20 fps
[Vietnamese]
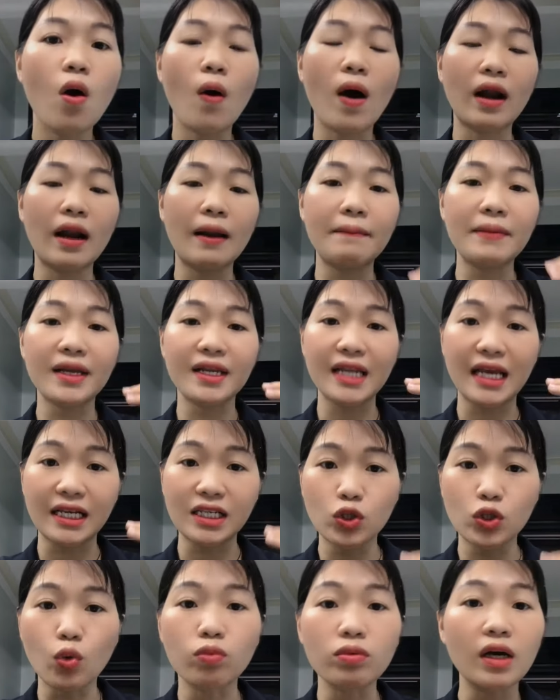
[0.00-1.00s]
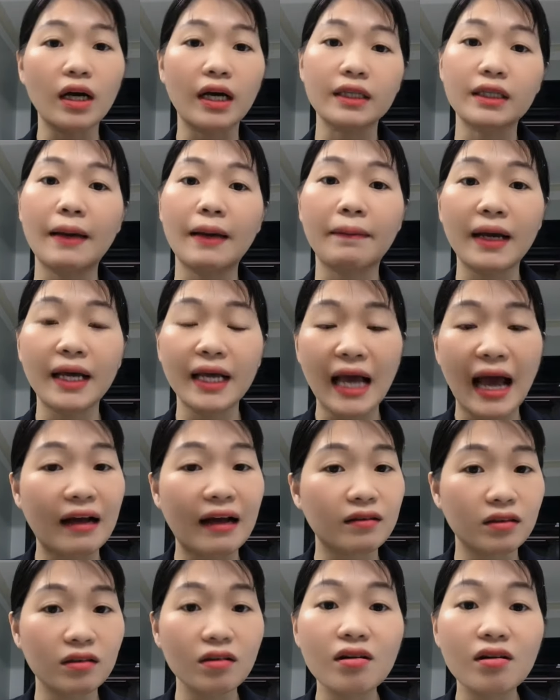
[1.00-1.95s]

hoặc là mình đánh trúng được cái tệp khách hàng